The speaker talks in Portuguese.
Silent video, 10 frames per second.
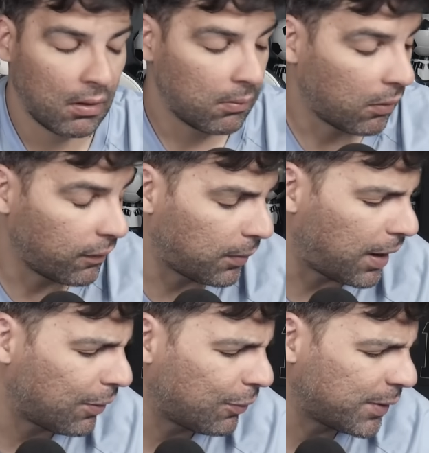Bom, vamos
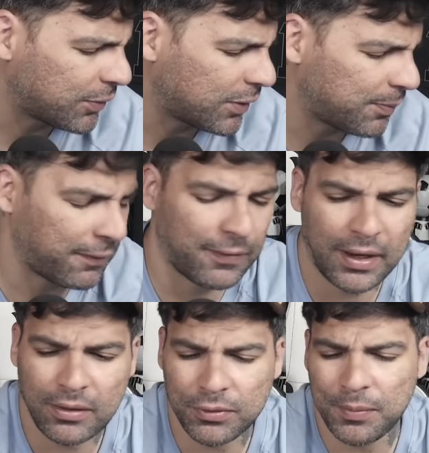lá, algumas coisas para
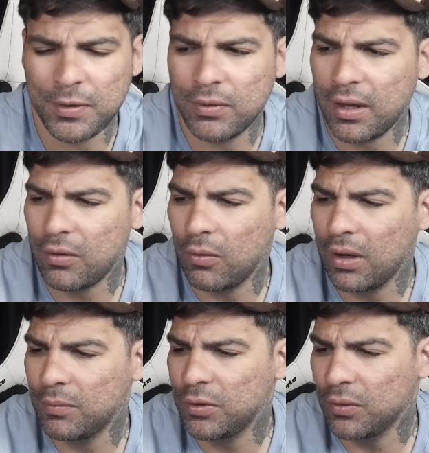falar aí que eu também não quero
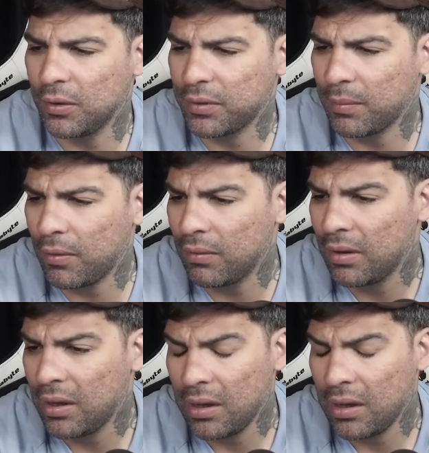enrolar muito não, tá bom?